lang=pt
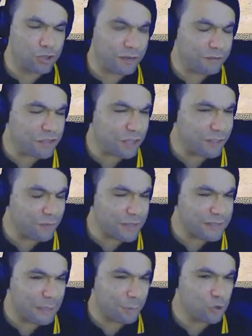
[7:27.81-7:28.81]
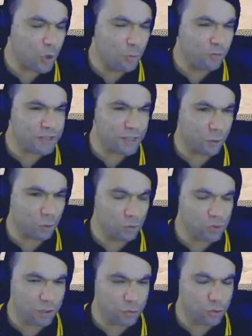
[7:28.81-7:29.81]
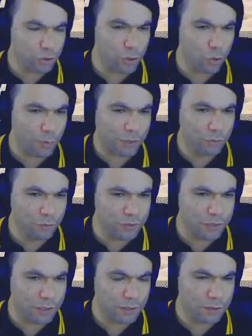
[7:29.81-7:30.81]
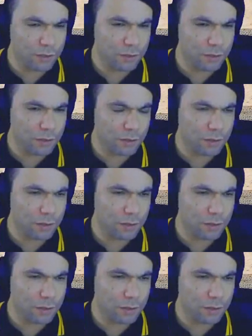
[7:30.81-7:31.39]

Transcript: O senhor já, já teve exemplo de como fazer a condução. O senhor tem alguma dúvida?